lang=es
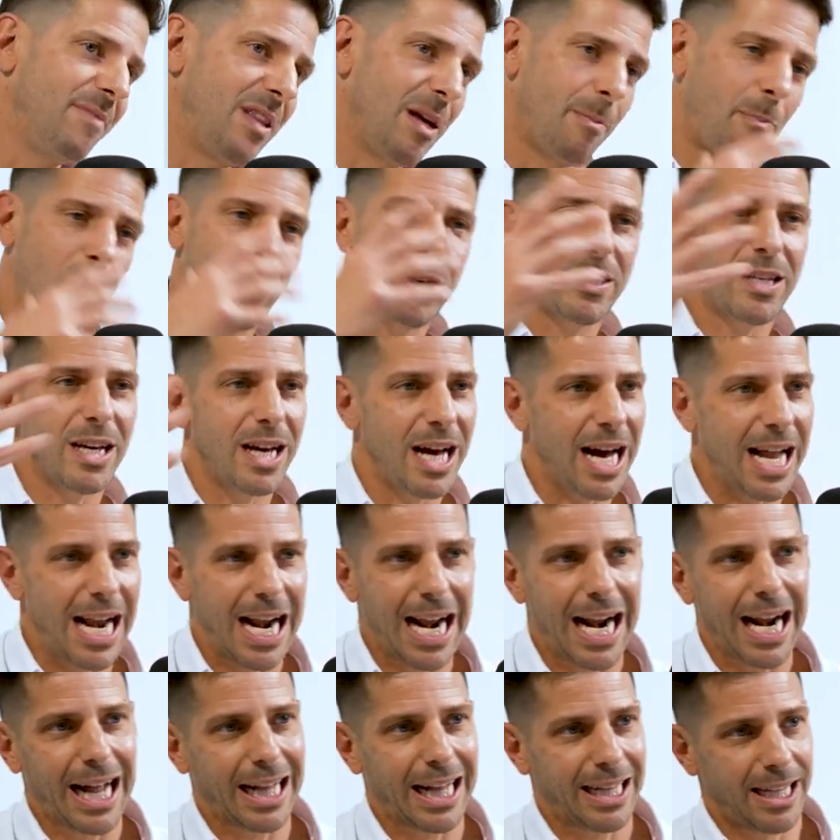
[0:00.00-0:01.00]
después a
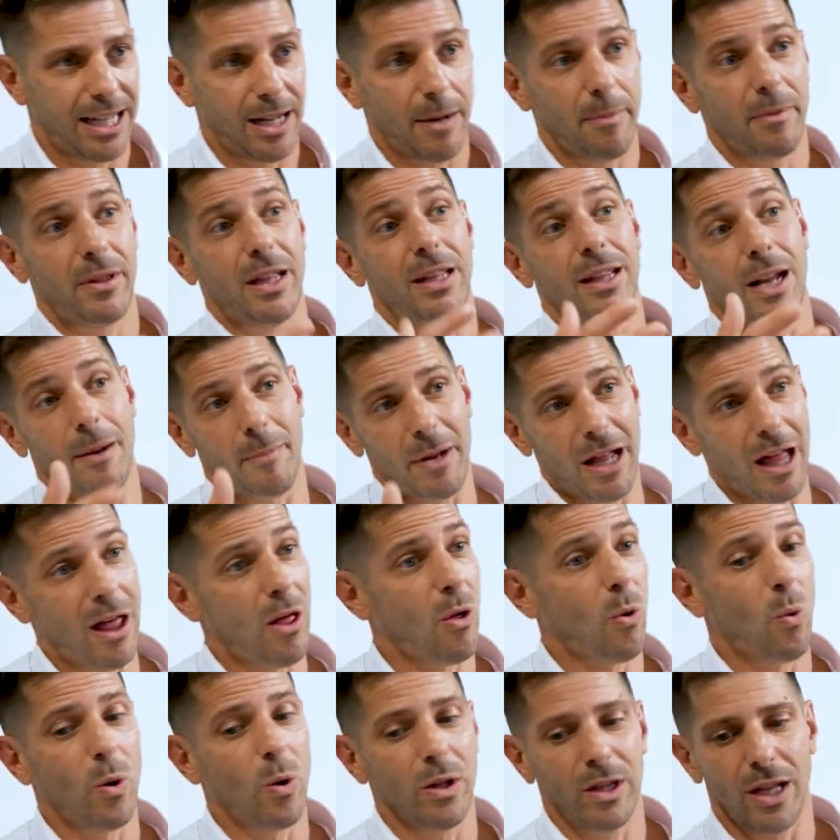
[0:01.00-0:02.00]
la larga te, te
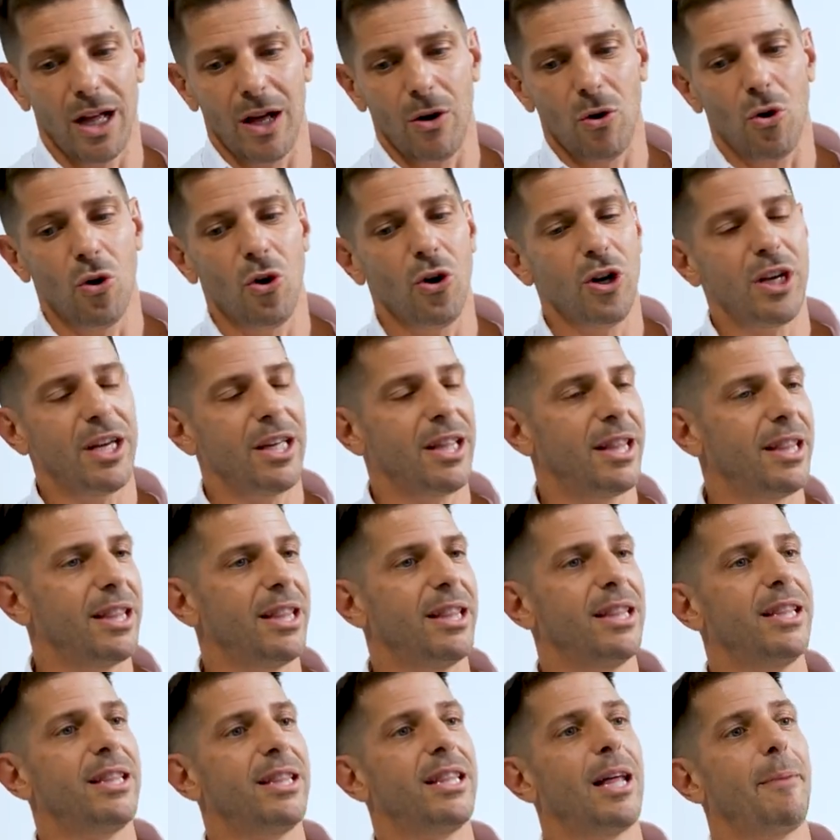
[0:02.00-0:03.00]
dando cuenta, hoy
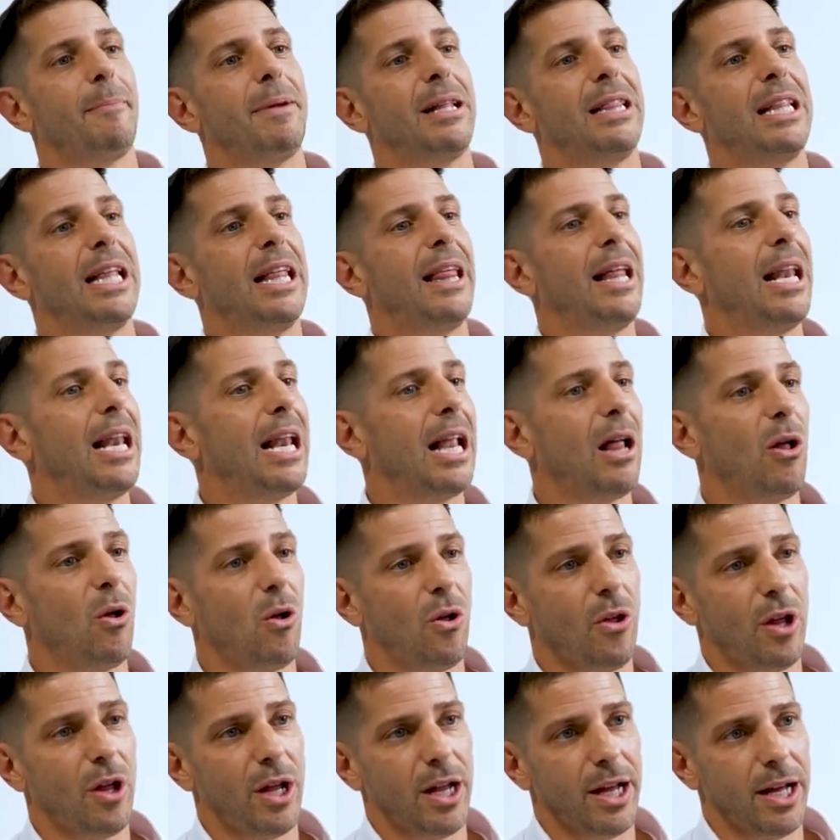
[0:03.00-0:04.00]
también desde el
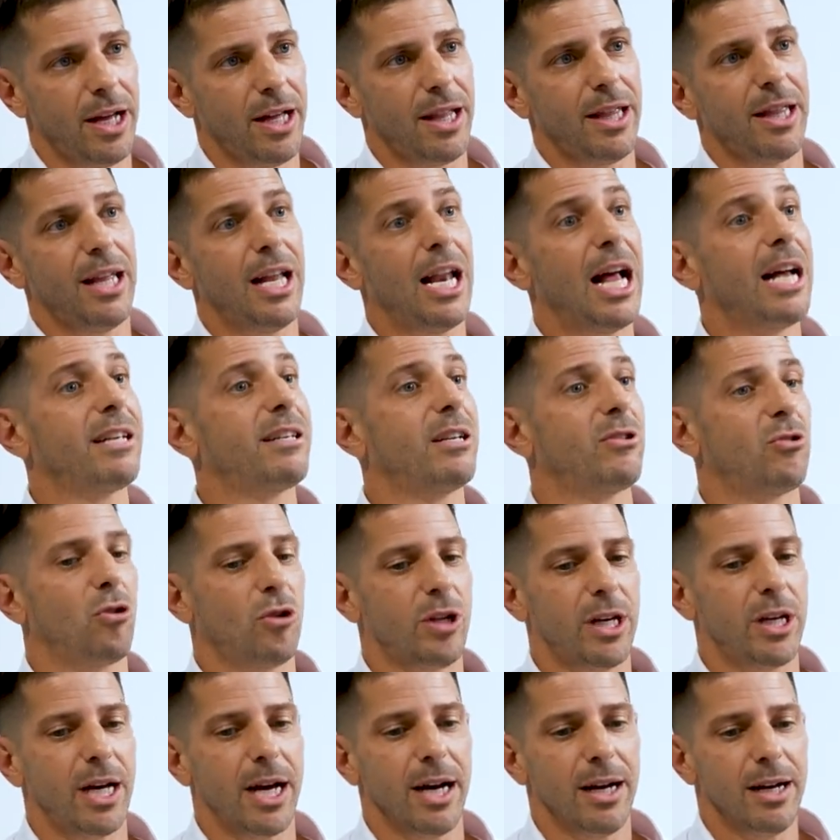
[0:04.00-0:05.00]
lado de la
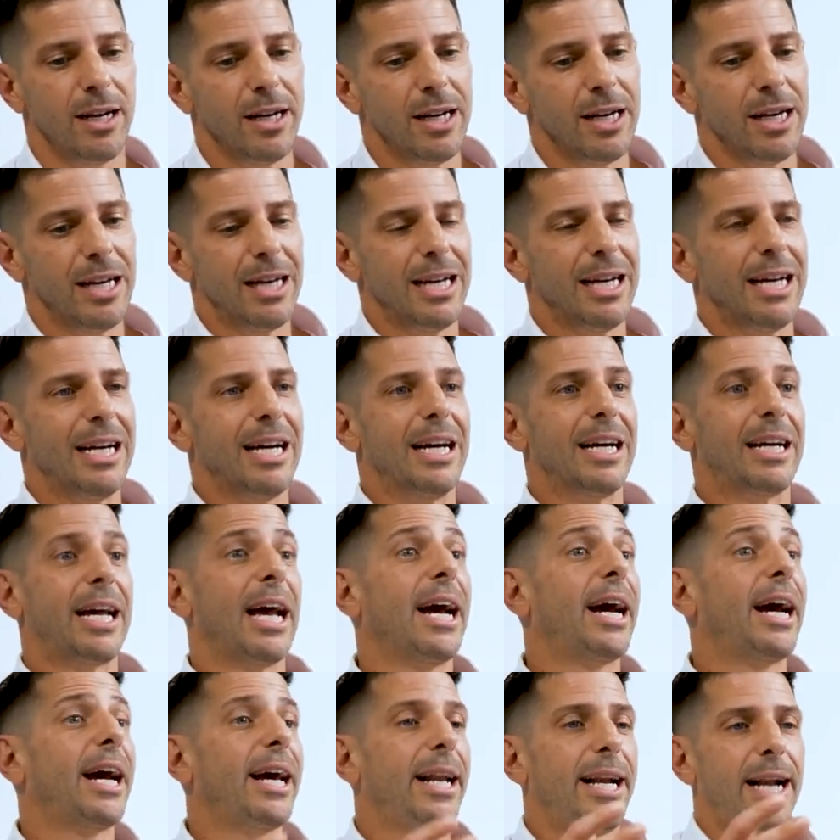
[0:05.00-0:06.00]
asesoría,
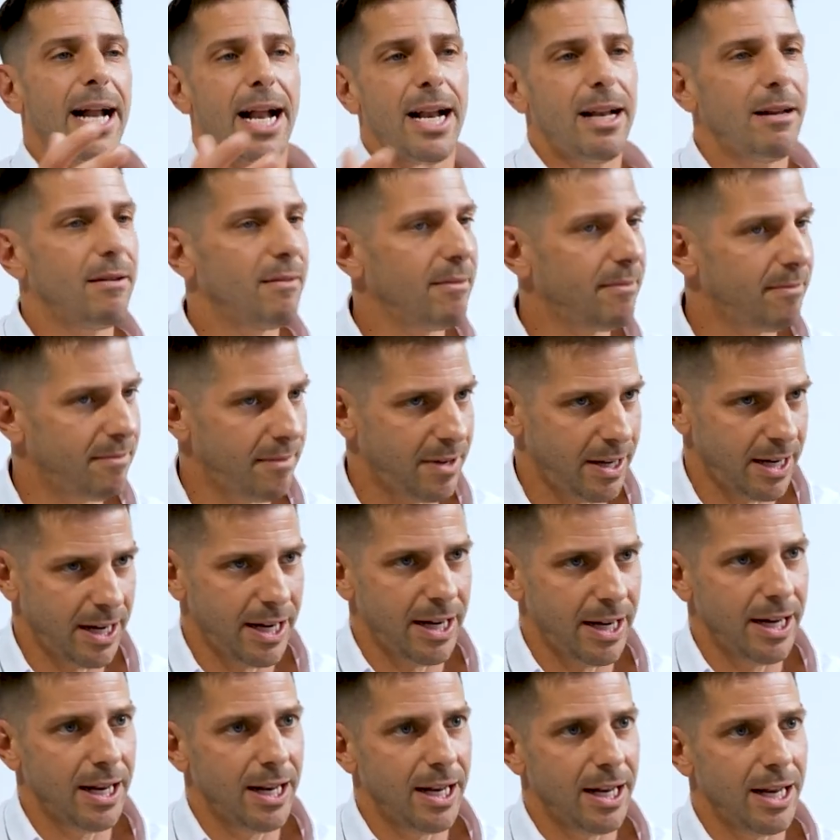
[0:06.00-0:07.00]
que en general
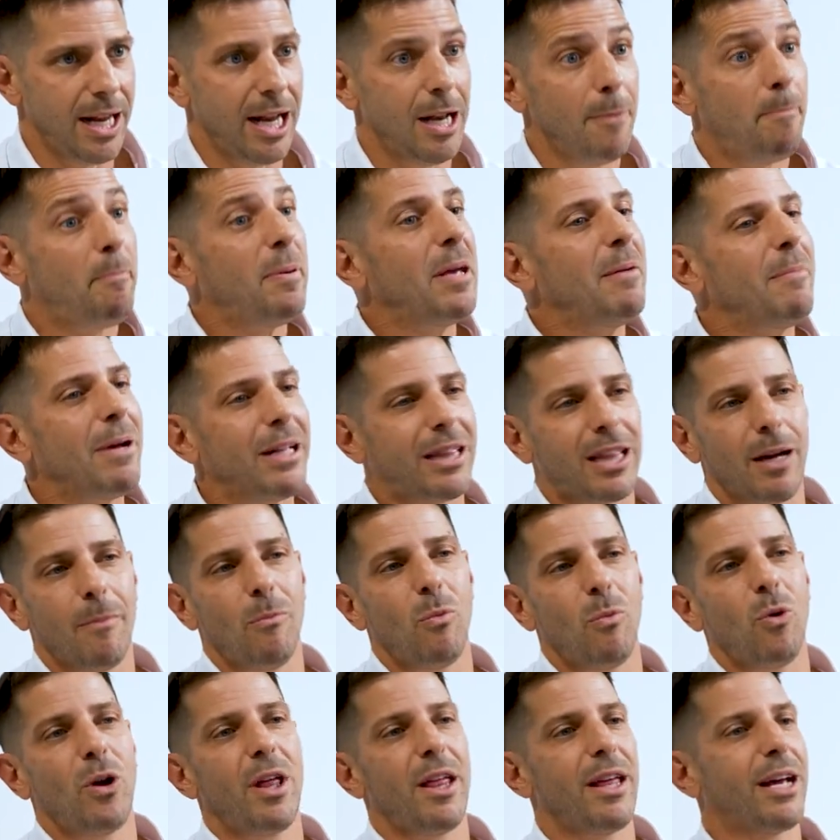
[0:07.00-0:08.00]
el, pyme
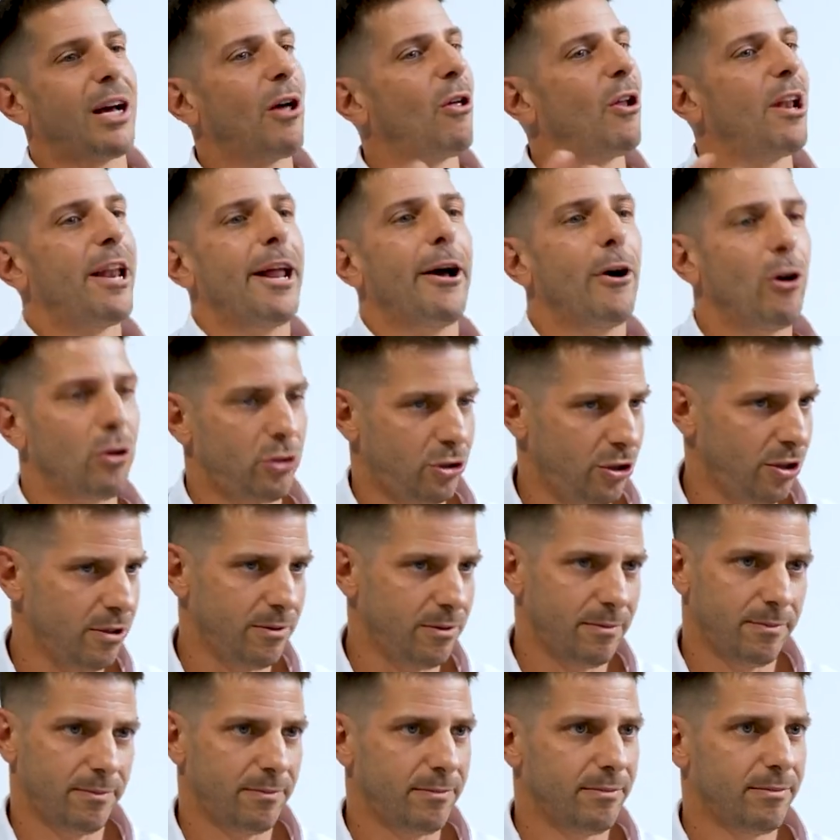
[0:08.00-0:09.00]
está muy dedicado al
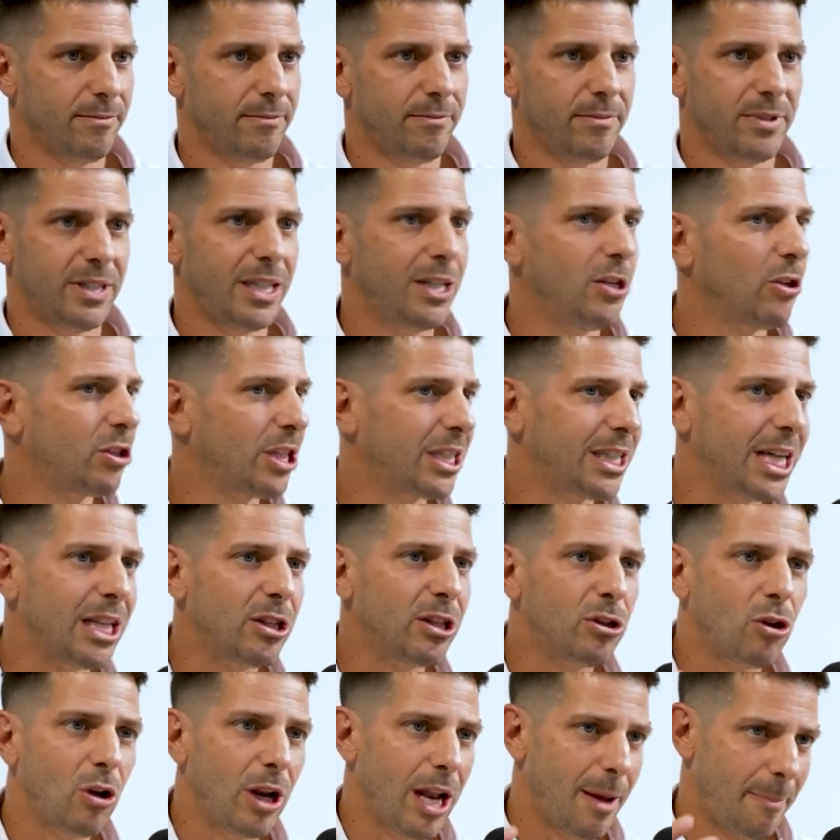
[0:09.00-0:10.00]
negocio, ¿sí? no está
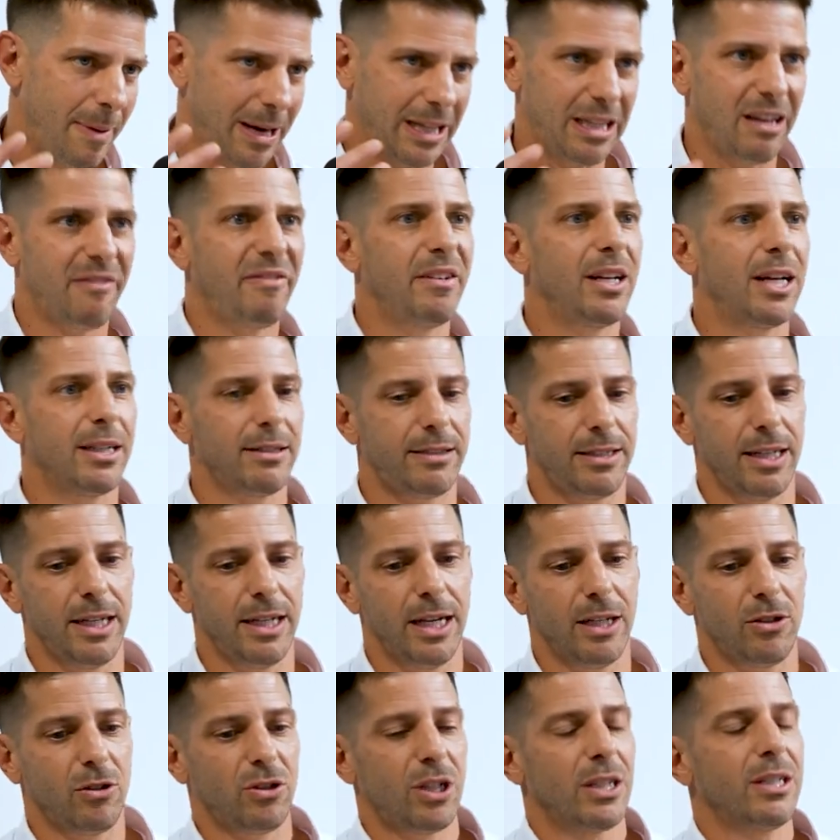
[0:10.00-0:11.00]
tanto en la parte
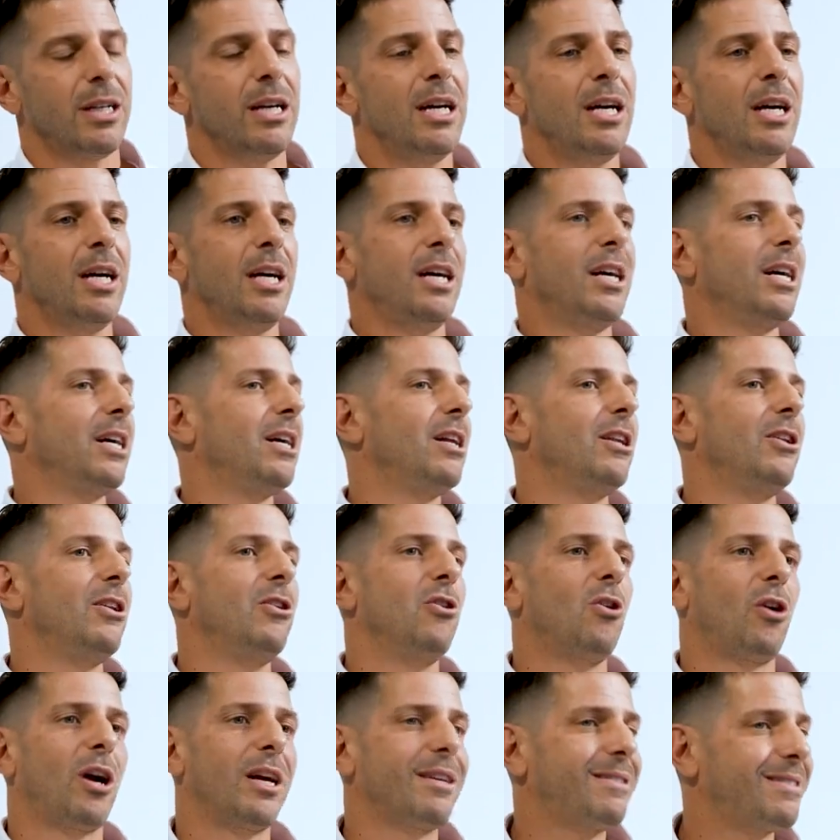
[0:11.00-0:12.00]
financiera. Entonces,
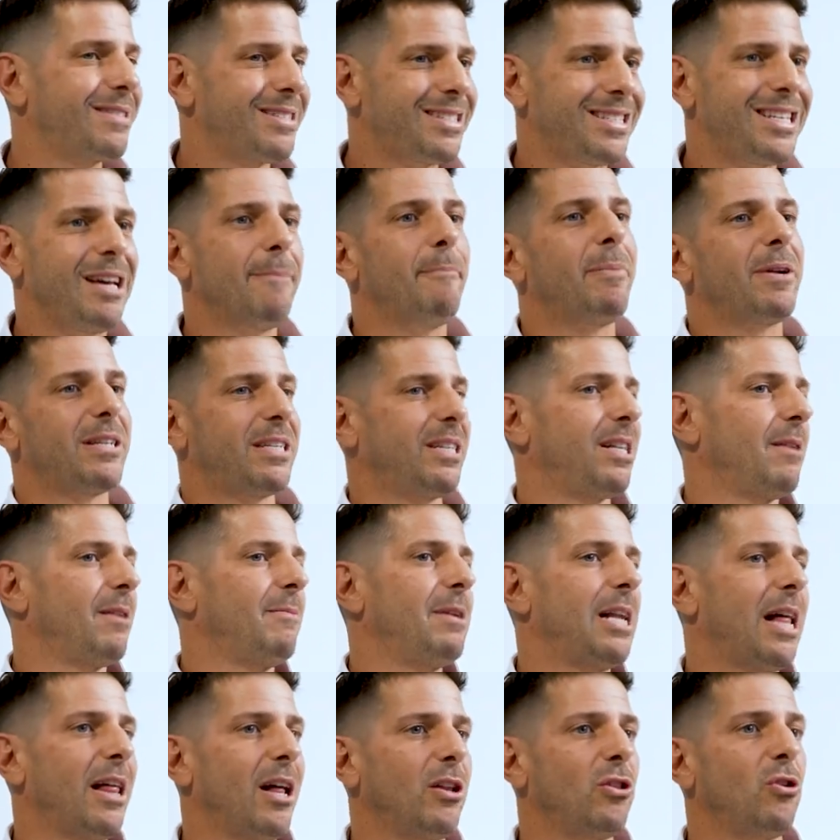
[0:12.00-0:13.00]
lo que siempre se
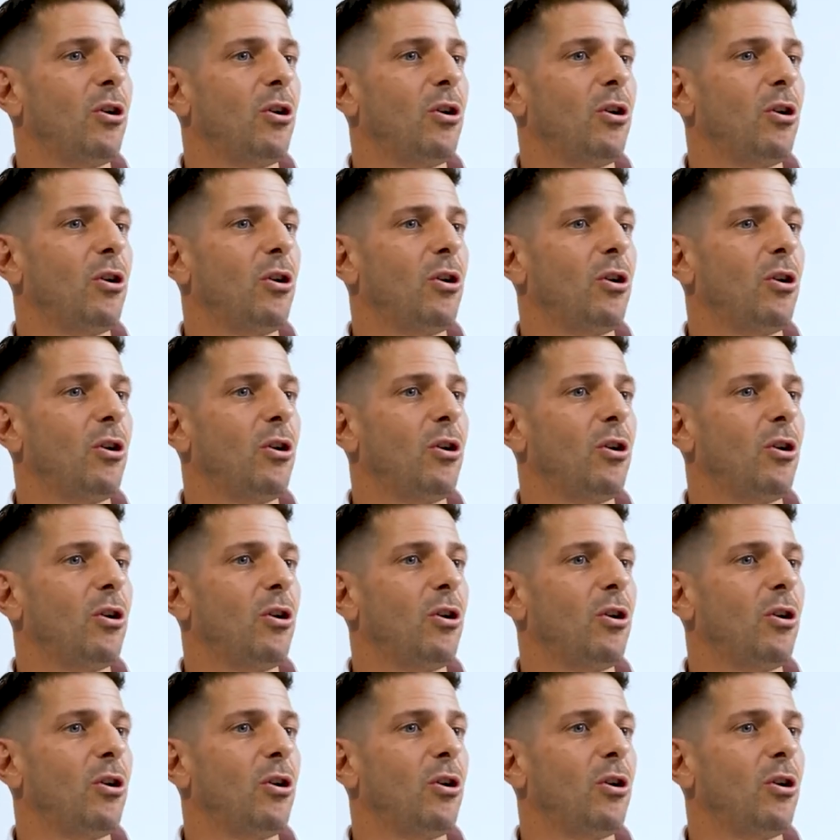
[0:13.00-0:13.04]
termina